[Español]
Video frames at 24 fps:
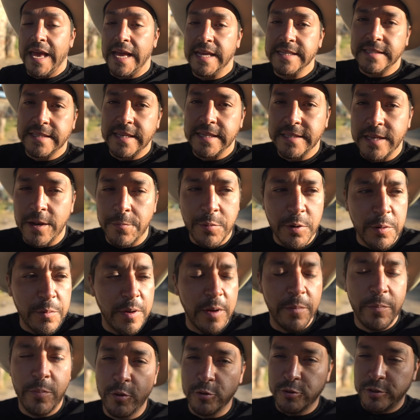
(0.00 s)
Este es el
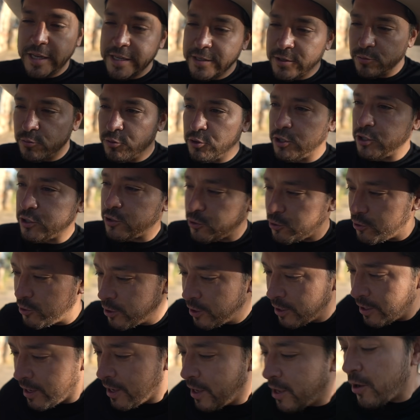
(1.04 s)
primer proceso, muchachos.
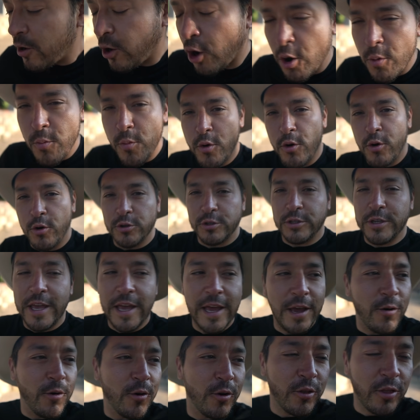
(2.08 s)
Cómo
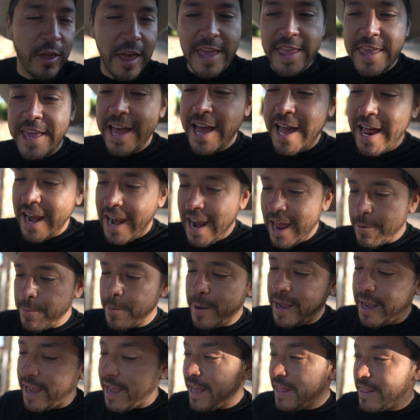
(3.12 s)
se ordeña la
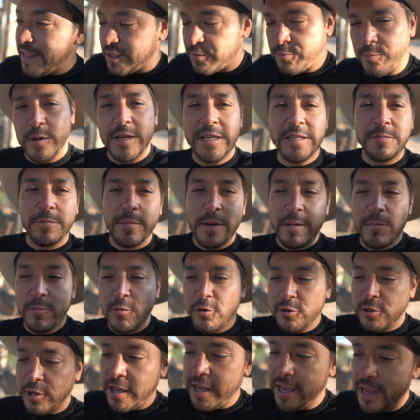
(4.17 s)
vaca. Después vamos a